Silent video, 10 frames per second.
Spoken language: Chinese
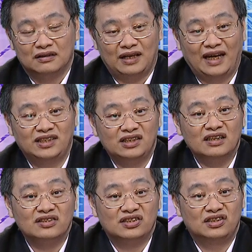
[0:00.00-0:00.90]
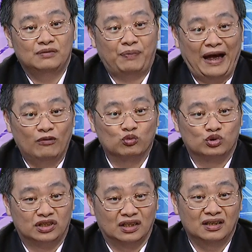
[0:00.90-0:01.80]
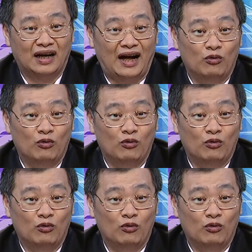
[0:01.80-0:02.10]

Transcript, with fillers: 台积电四百五十二，